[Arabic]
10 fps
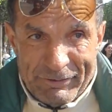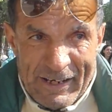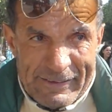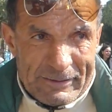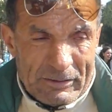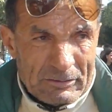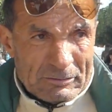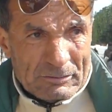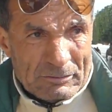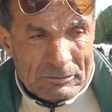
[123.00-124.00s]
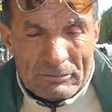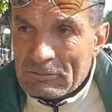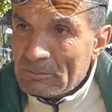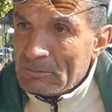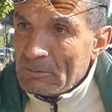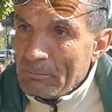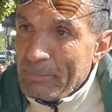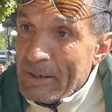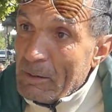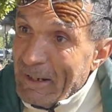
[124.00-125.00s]
فات
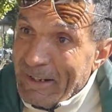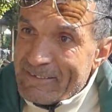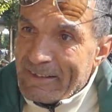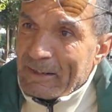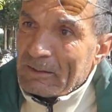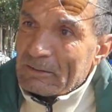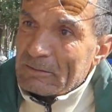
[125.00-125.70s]
من ما عند سرق